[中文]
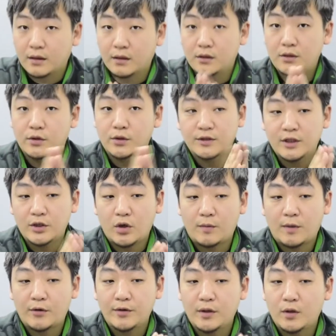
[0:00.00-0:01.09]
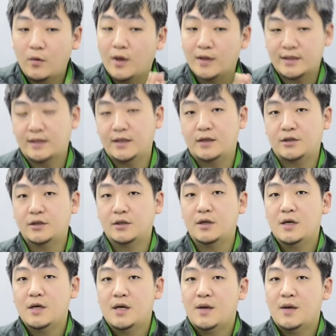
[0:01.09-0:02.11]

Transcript: 可能有一些小伙伴会觉得，哇塞，这辆车